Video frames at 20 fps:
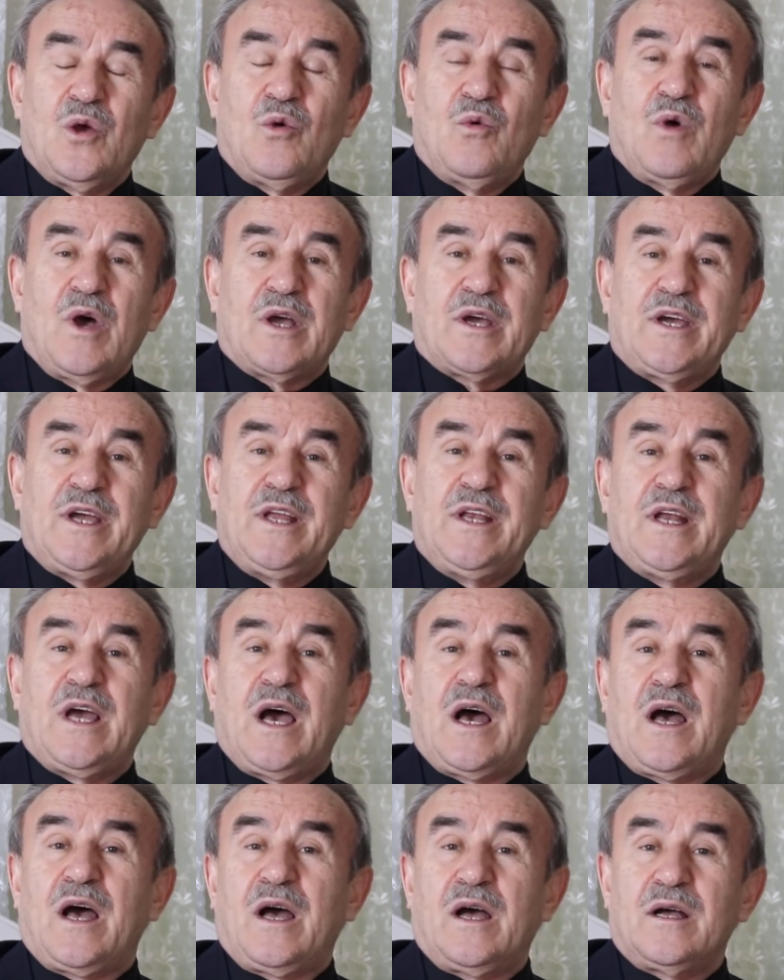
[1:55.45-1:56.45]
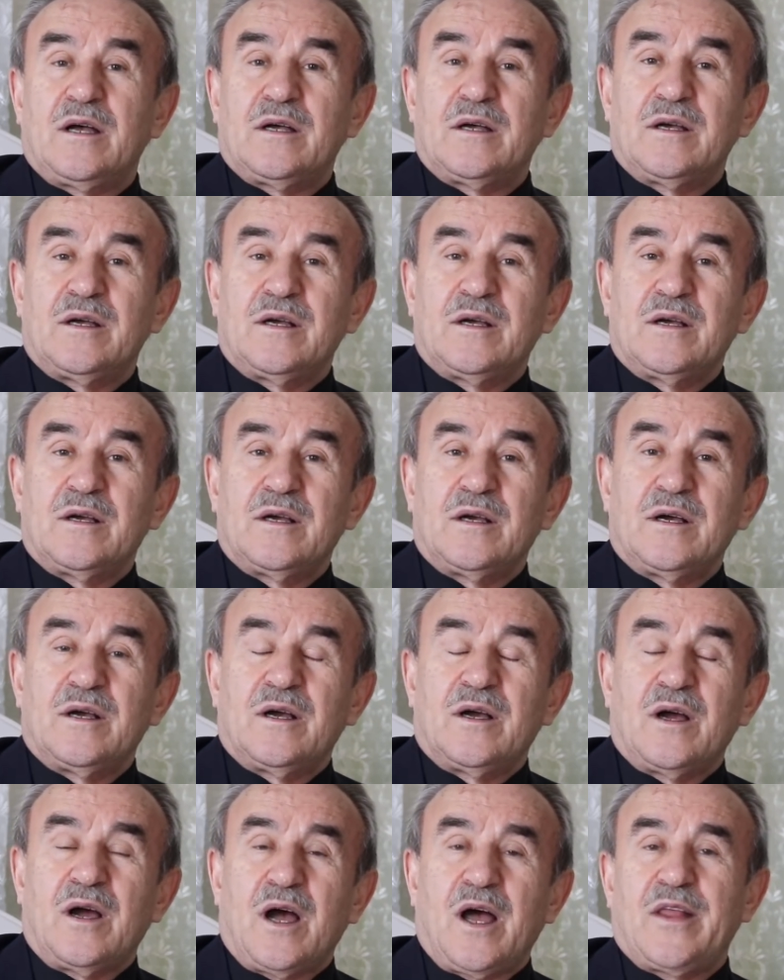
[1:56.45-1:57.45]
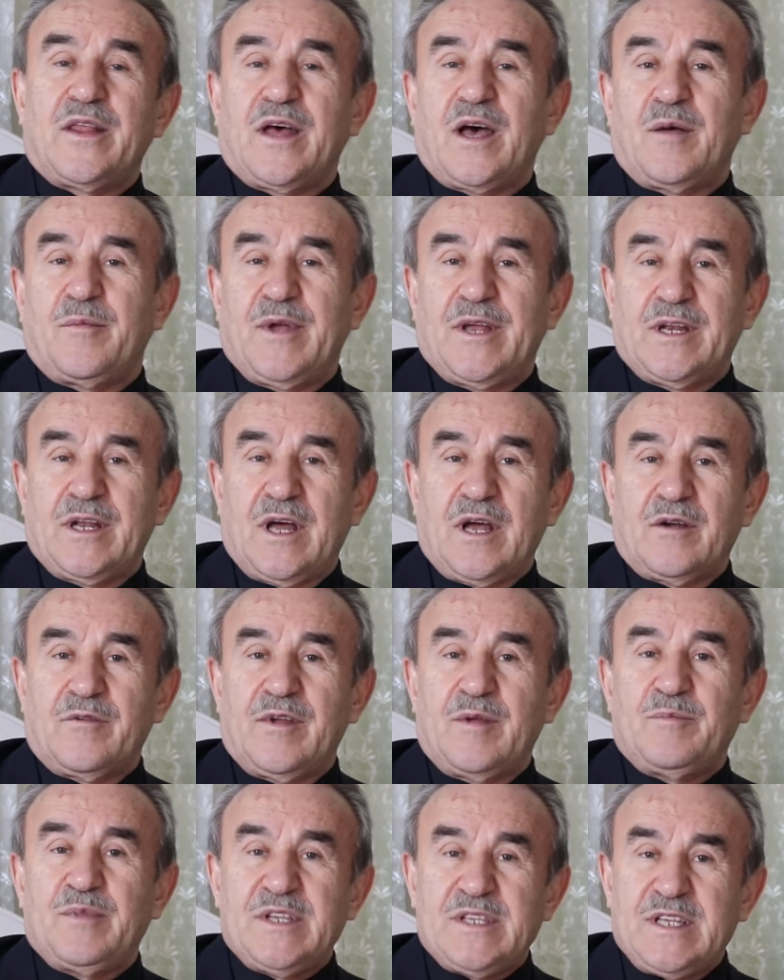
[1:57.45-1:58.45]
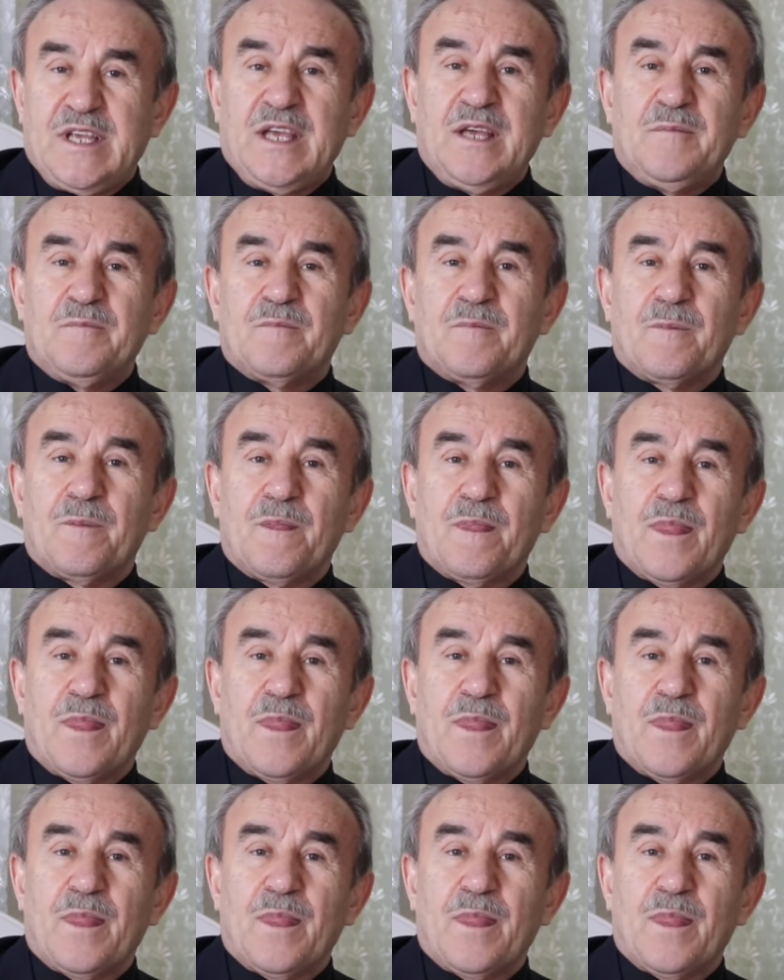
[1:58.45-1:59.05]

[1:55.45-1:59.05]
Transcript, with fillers: Ve kina azaben nar ve bizi